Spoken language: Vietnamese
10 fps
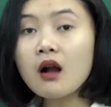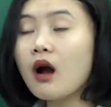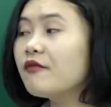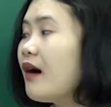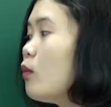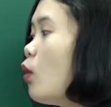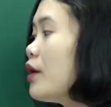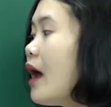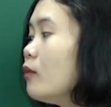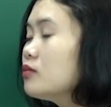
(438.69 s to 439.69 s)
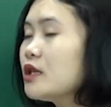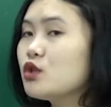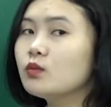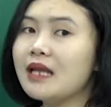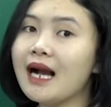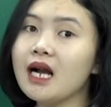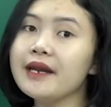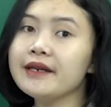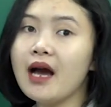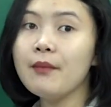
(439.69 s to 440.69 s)
Còn vào mùa đông thì chúng ta
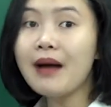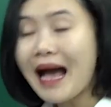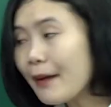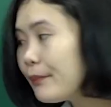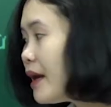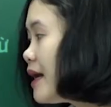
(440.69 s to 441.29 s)
cần ấm áp